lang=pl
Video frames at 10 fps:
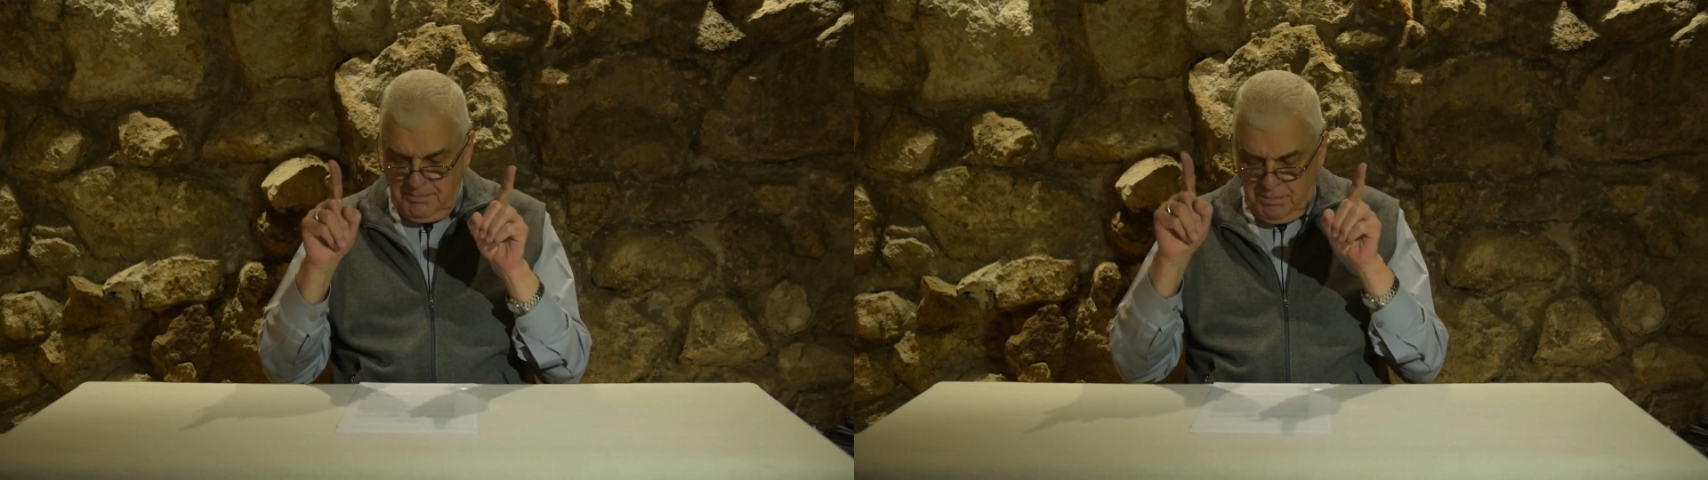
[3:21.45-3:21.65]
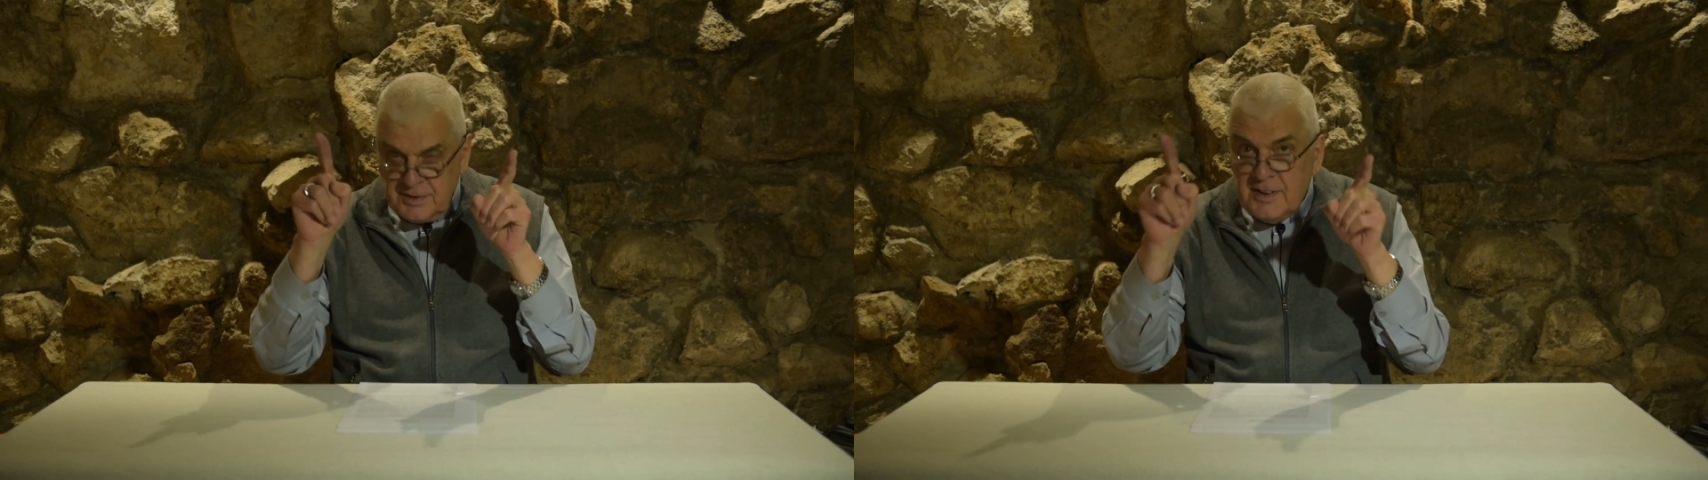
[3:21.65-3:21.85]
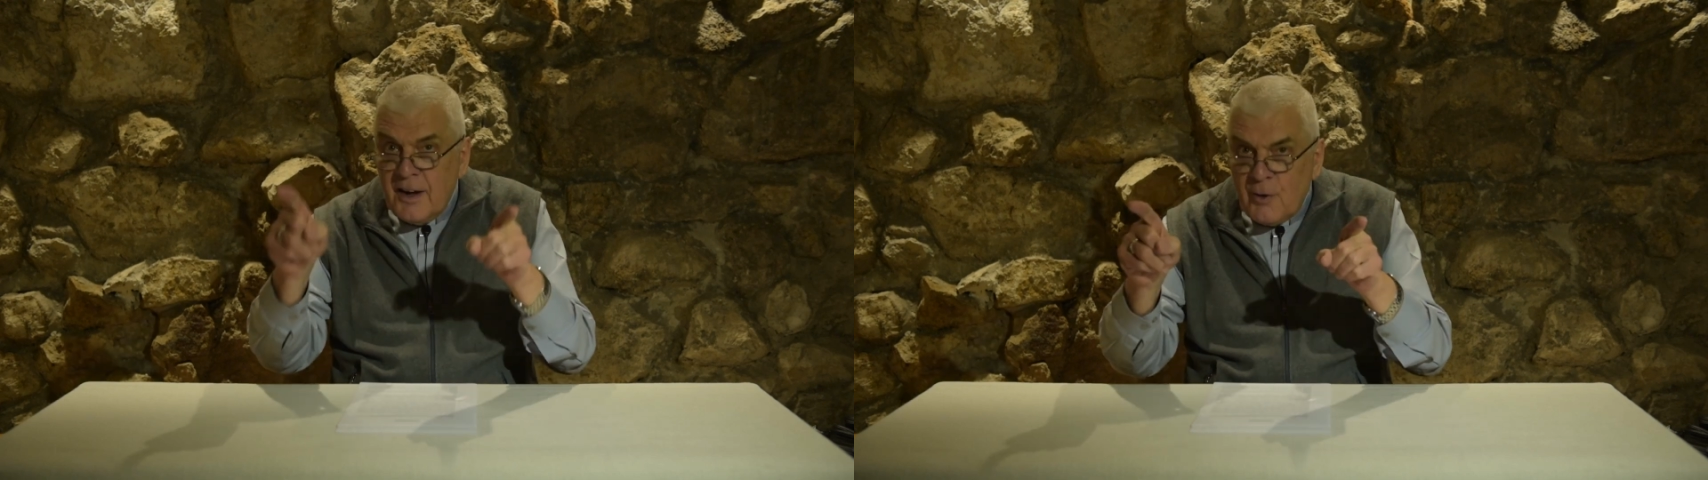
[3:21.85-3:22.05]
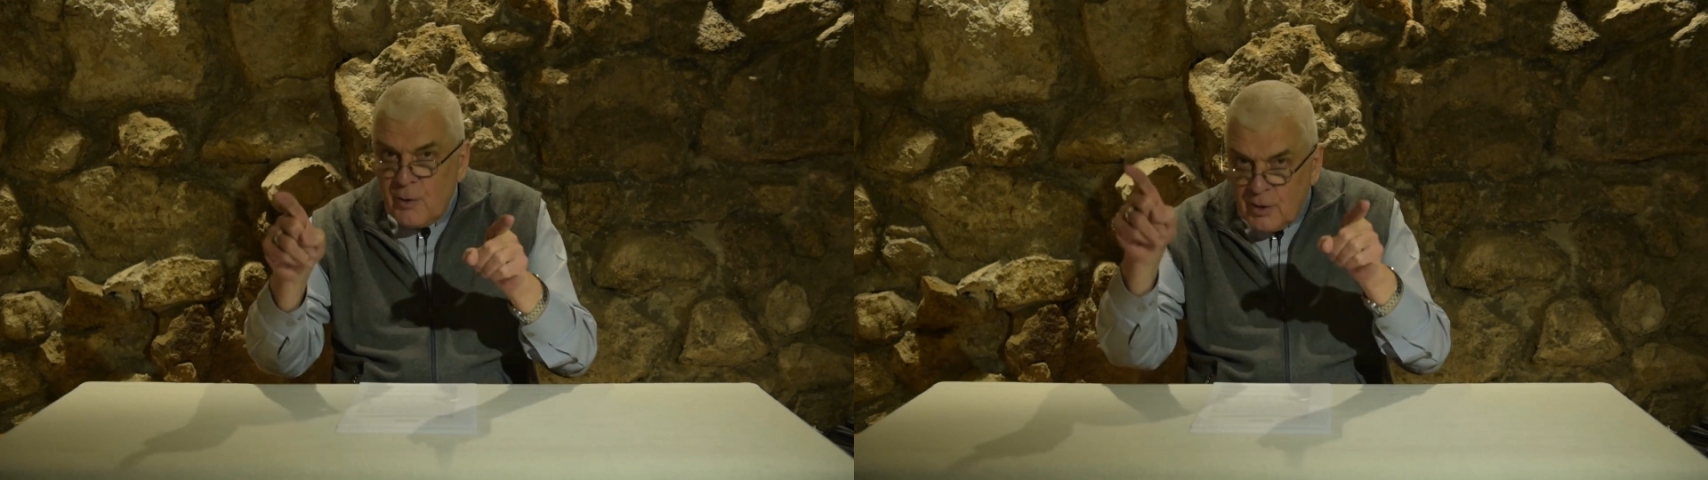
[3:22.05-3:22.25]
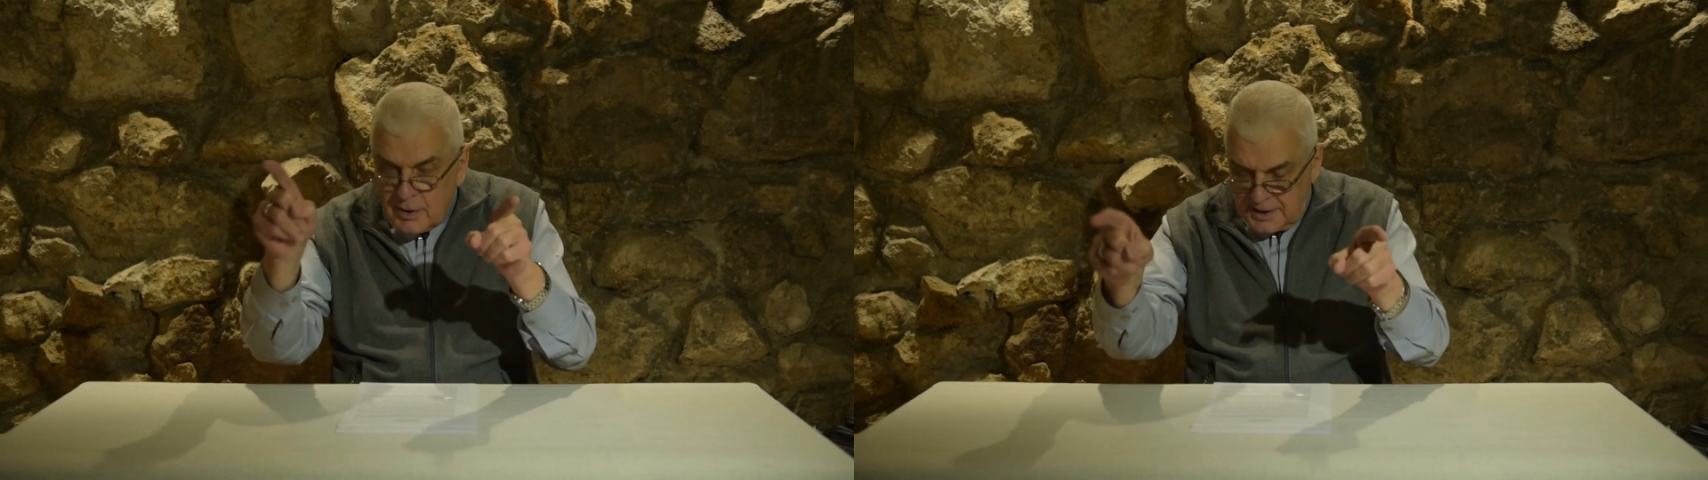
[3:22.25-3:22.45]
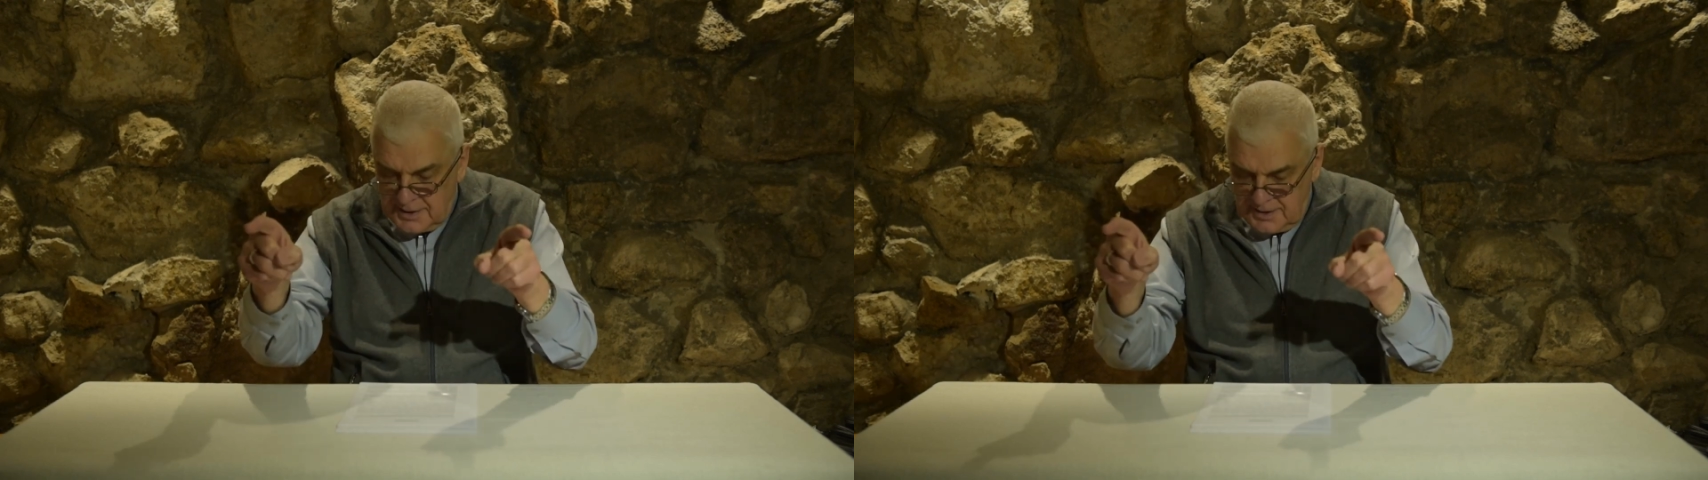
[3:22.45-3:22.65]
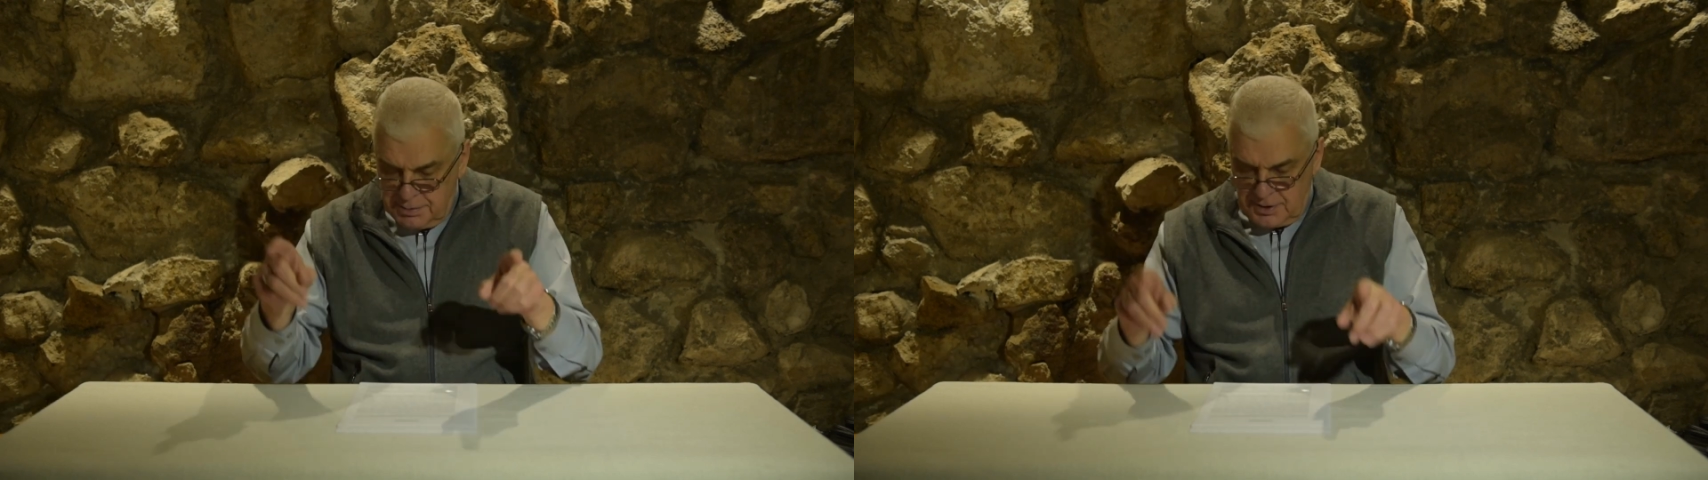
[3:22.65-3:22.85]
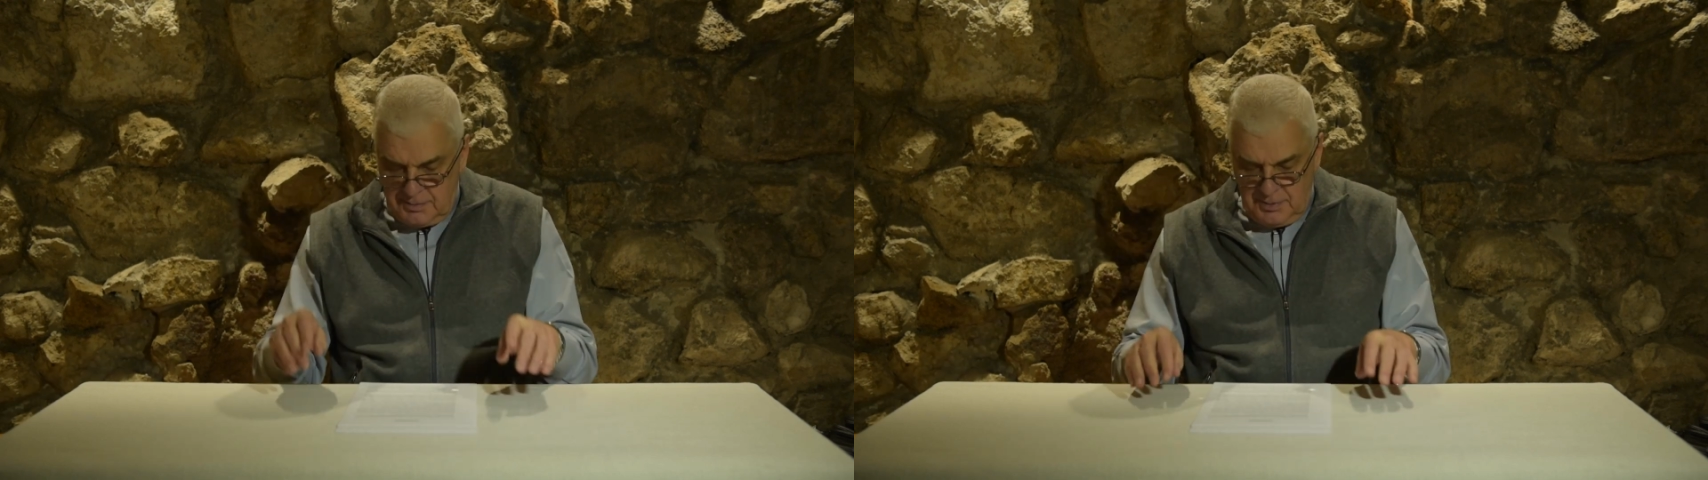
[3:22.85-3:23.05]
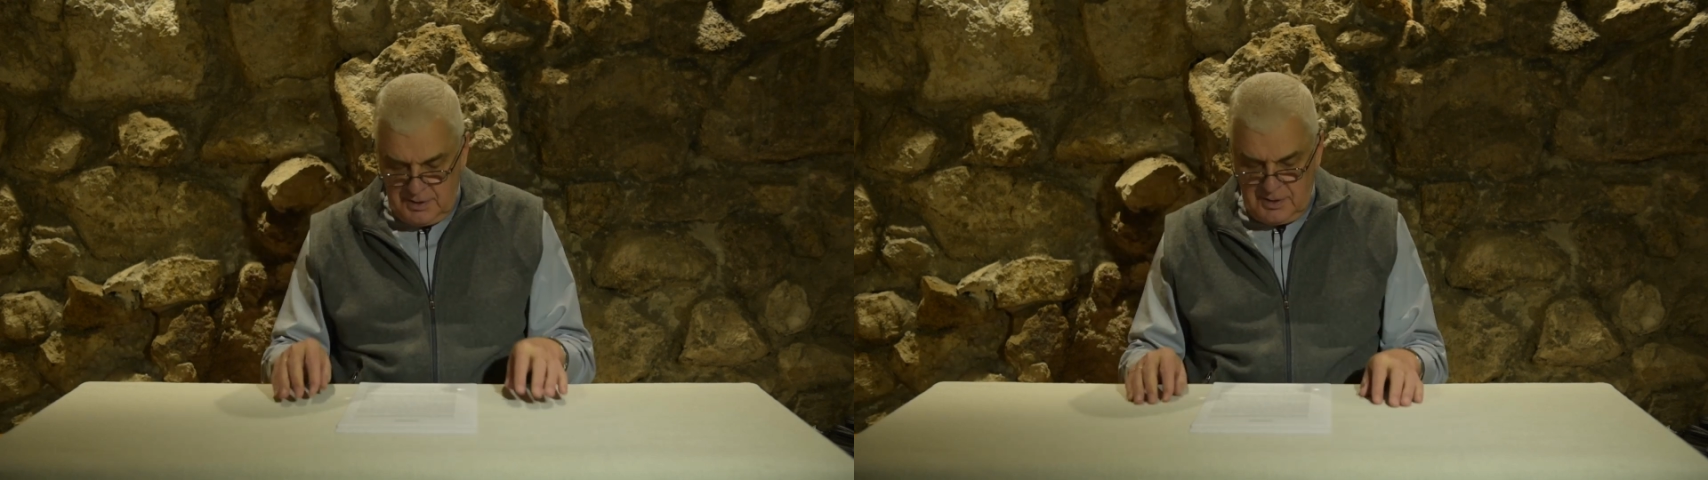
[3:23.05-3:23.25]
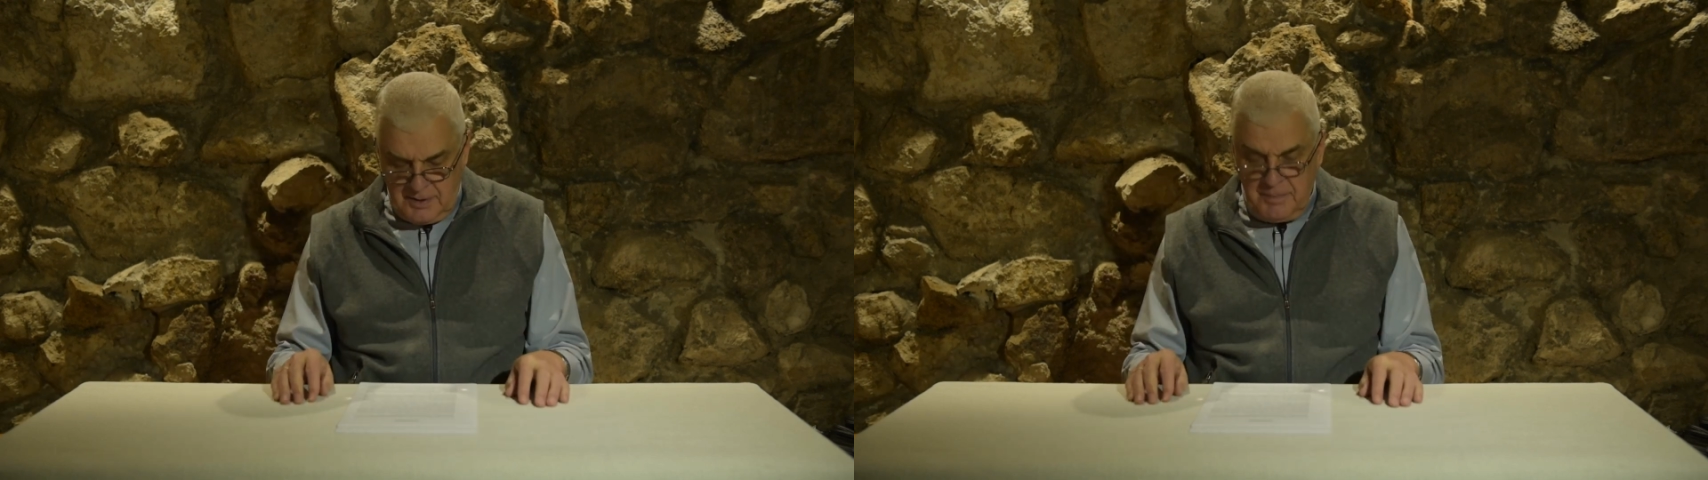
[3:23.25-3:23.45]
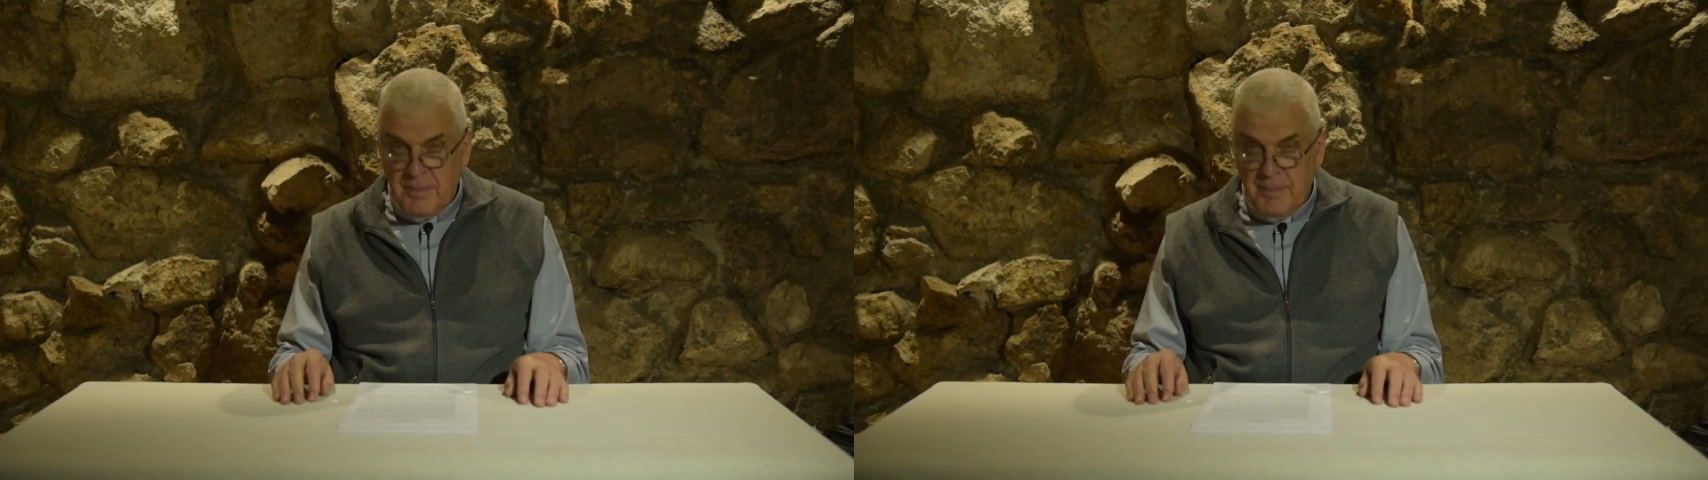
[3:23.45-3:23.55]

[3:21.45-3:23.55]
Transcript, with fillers: poznają konkretne przedmioty,